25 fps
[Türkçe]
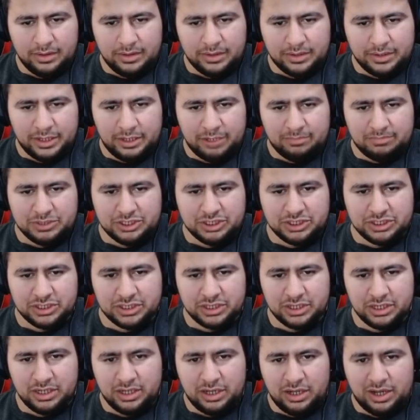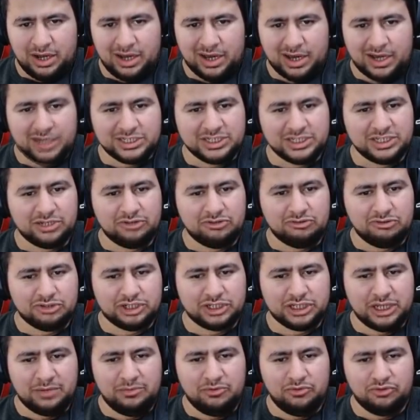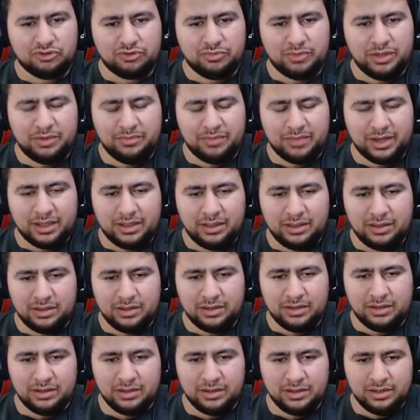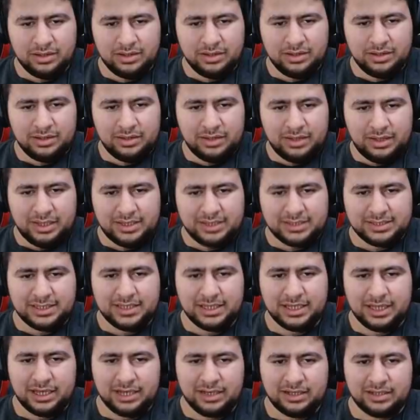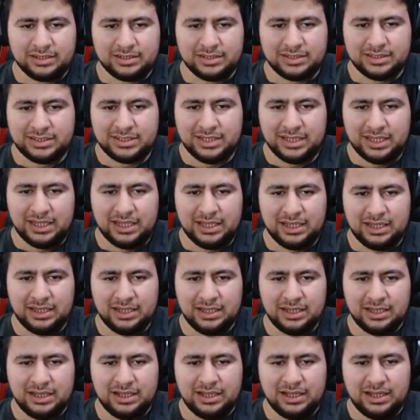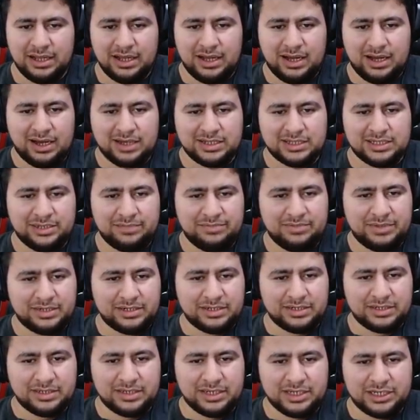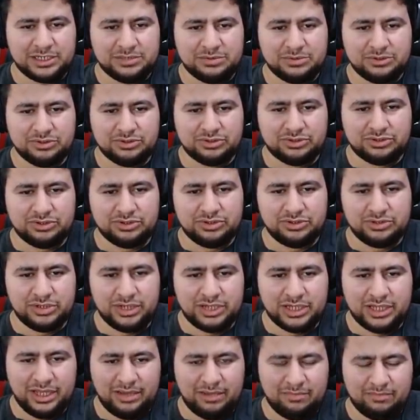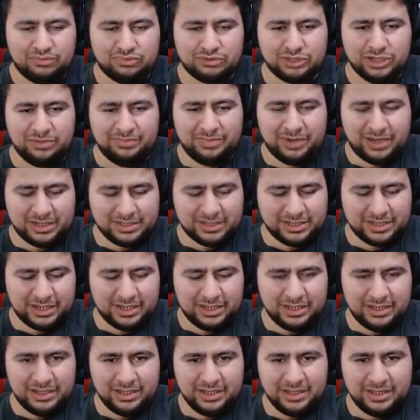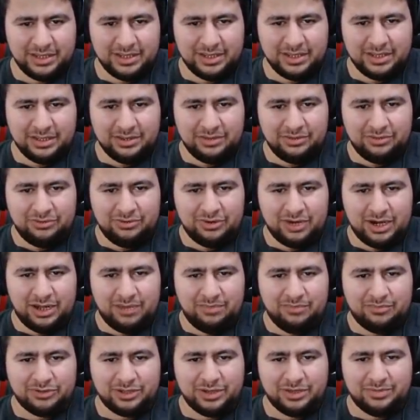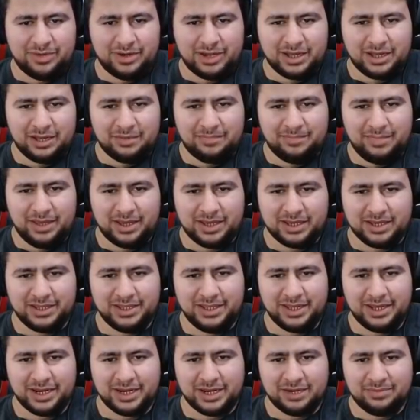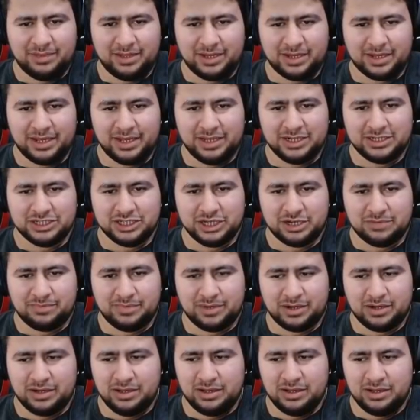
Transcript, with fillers: Yapıştır. Araçları göstermeyi unuttun değil mi ben? Neyse ya. Sil. AZ1 geçmiş olsun. Ya da burada bıraksak? Dur lan burada bırakak. Belki diğer arabalar geri çarpar.